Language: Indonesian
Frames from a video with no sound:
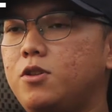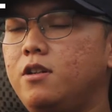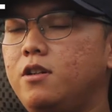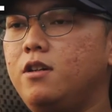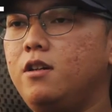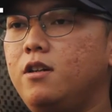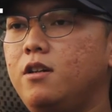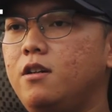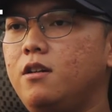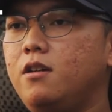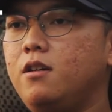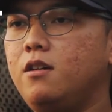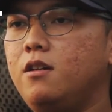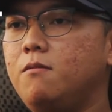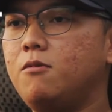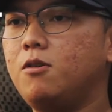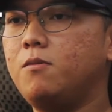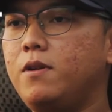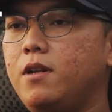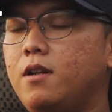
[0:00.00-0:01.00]
di
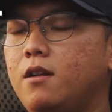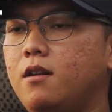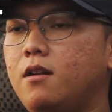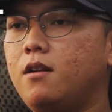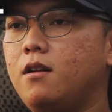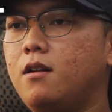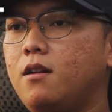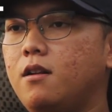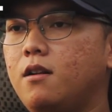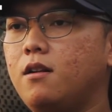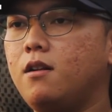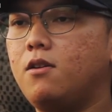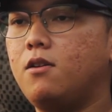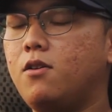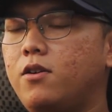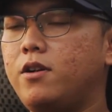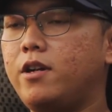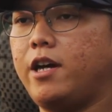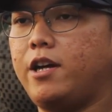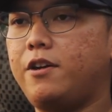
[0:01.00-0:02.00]
mobil
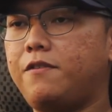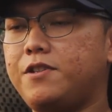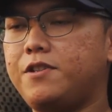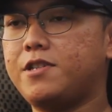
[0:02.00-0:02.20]
Honda RV